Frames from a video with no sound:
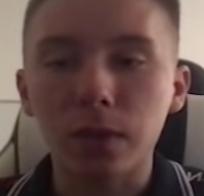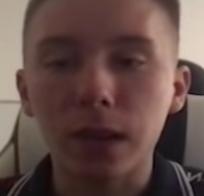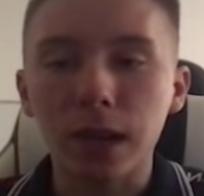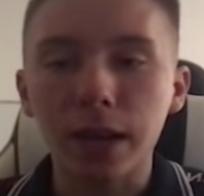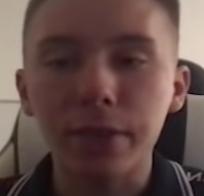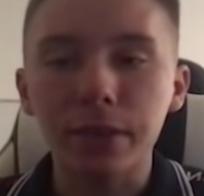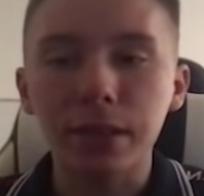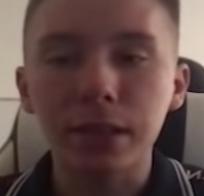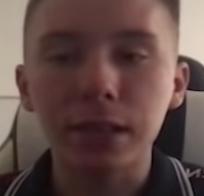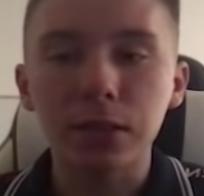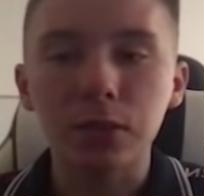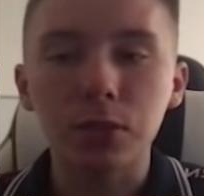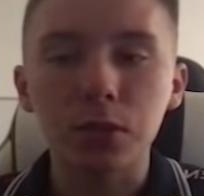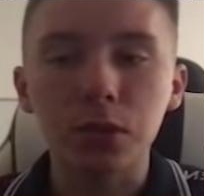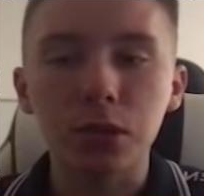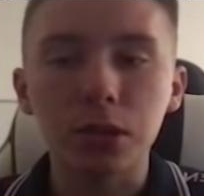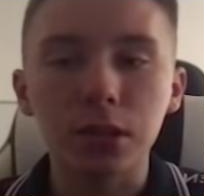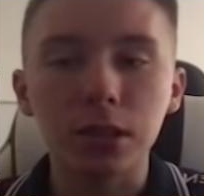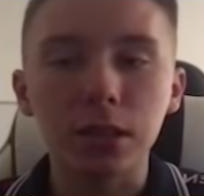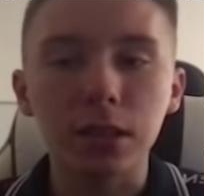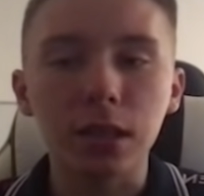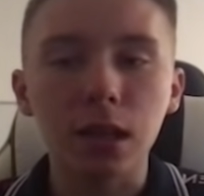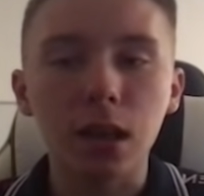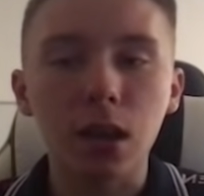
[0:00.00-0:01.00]
Weil wir
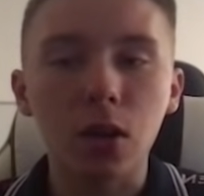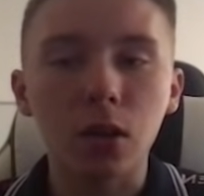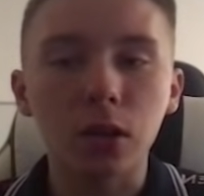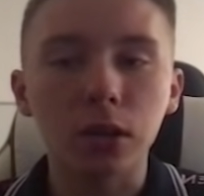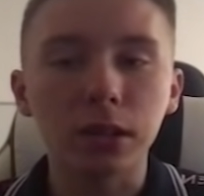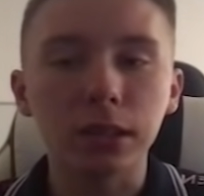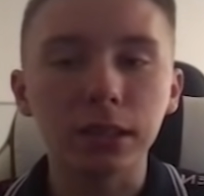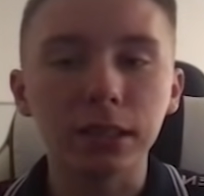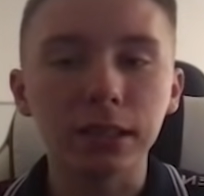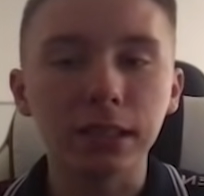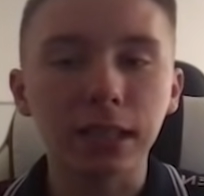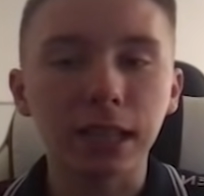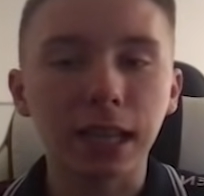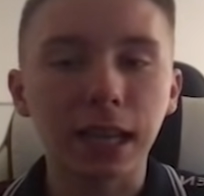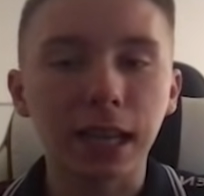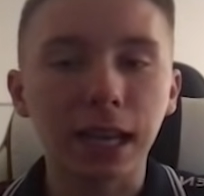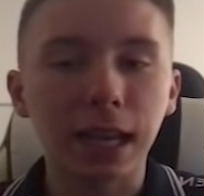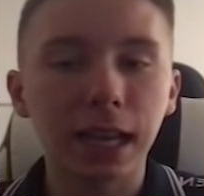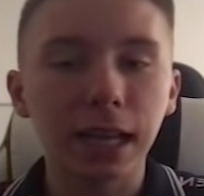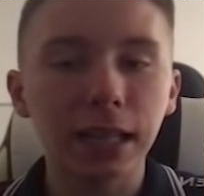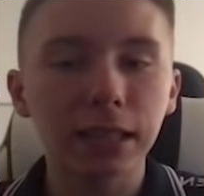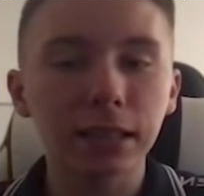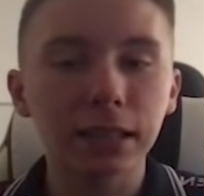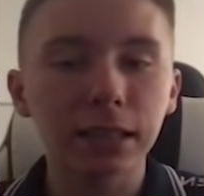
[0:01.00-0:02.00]
natürlich hier auch diesen
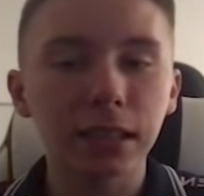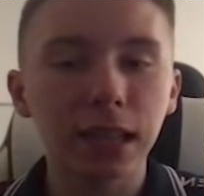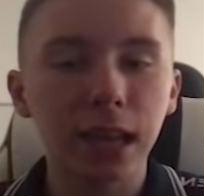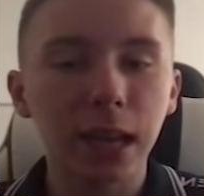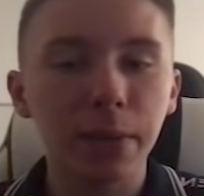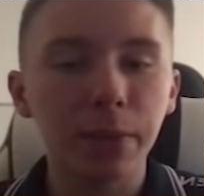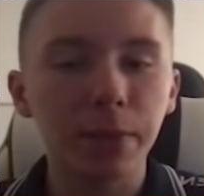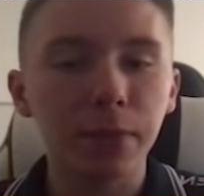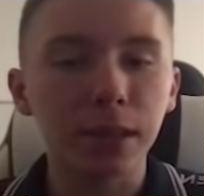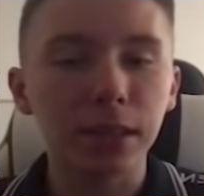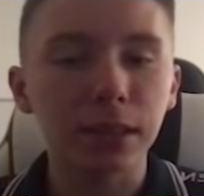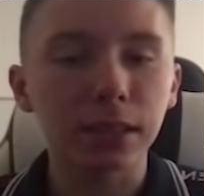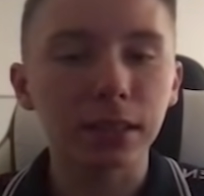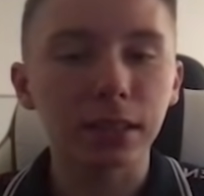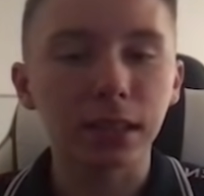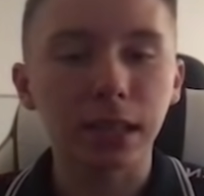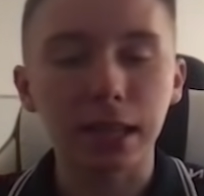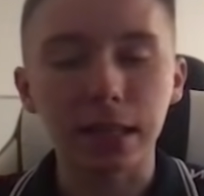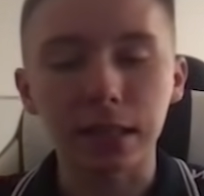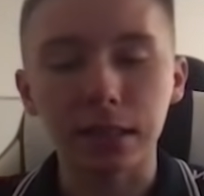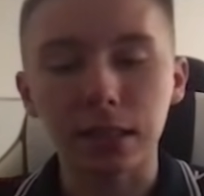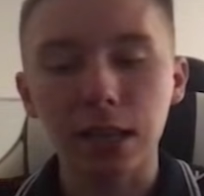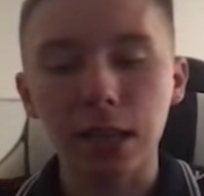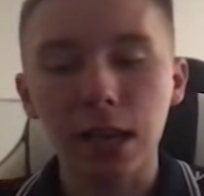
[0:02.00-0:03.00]
krassen
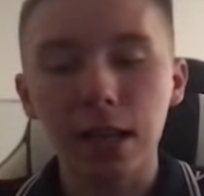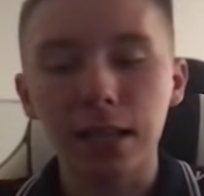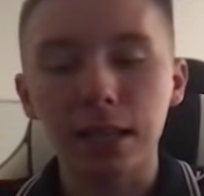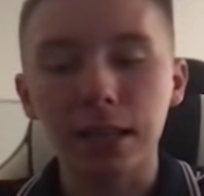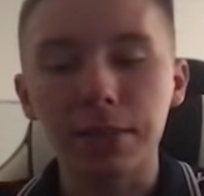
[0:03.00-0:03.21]
Abwärtstrend,